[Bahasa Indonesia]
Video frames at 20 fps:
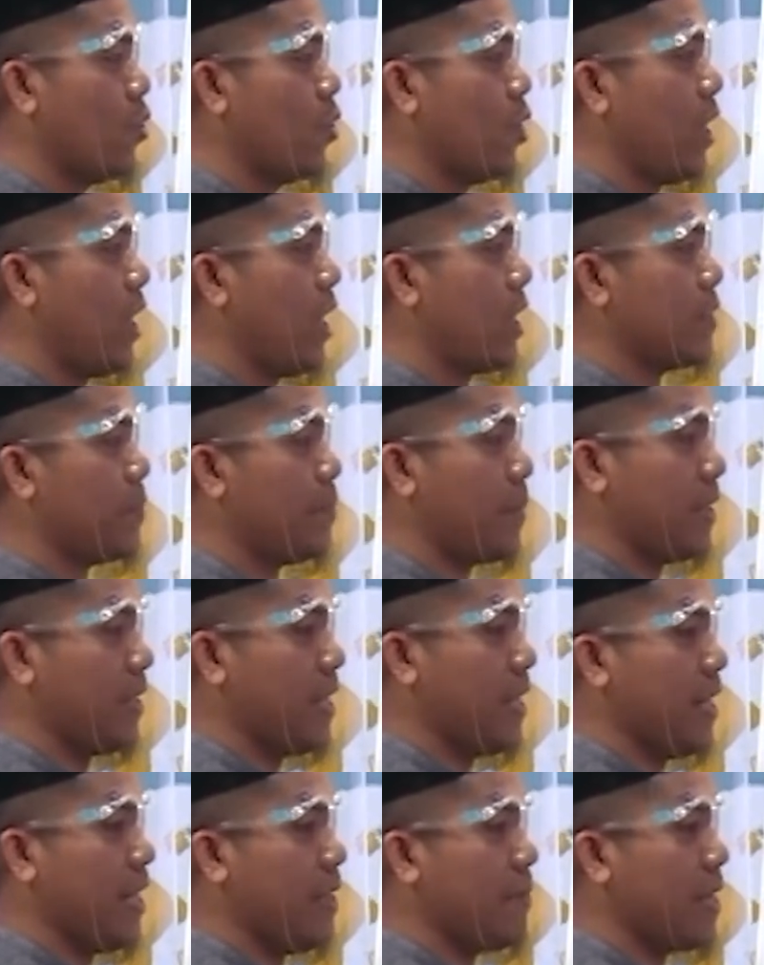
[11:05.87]
Ya,
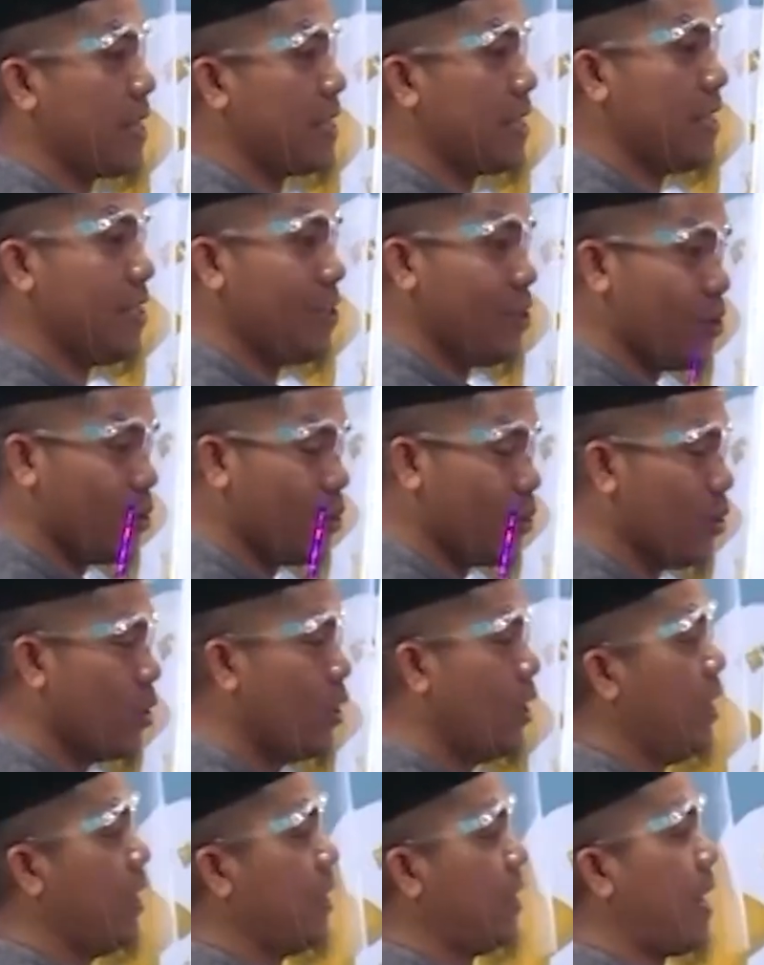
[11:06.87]
seperti ini masih ju.
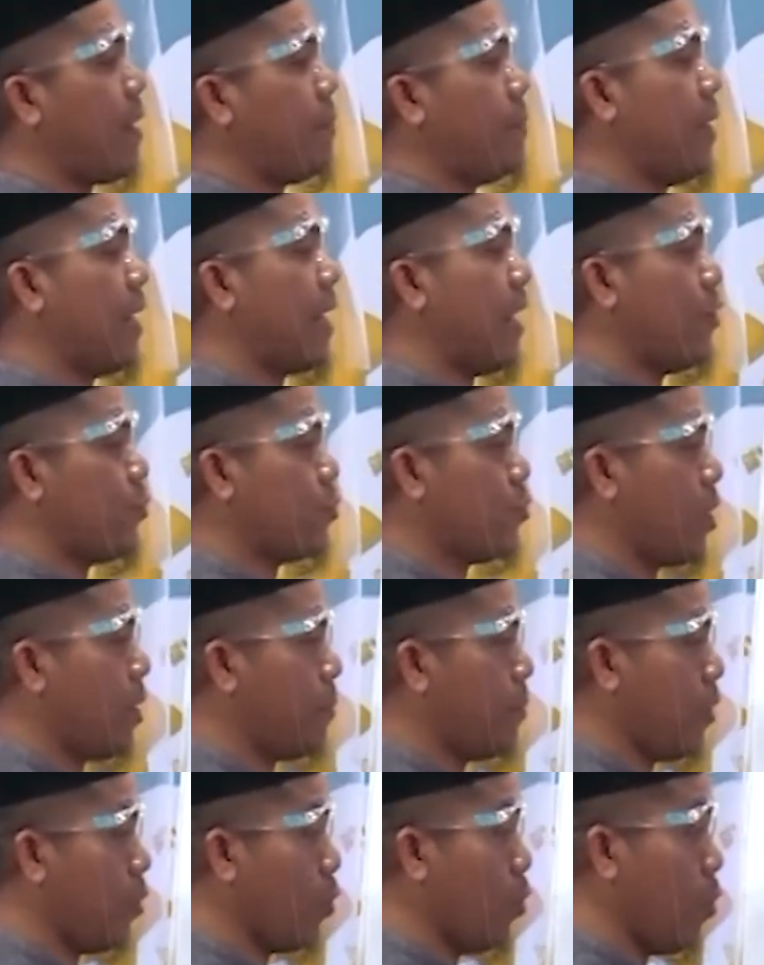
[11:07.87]
Tapi kalau sudah
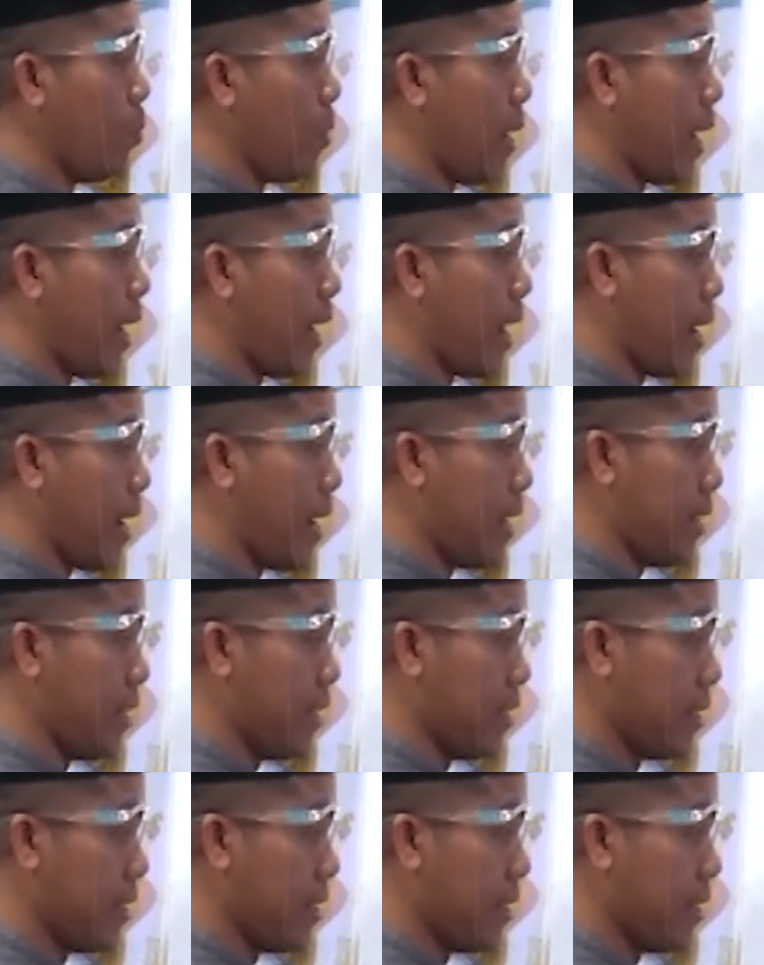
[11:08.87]
berubah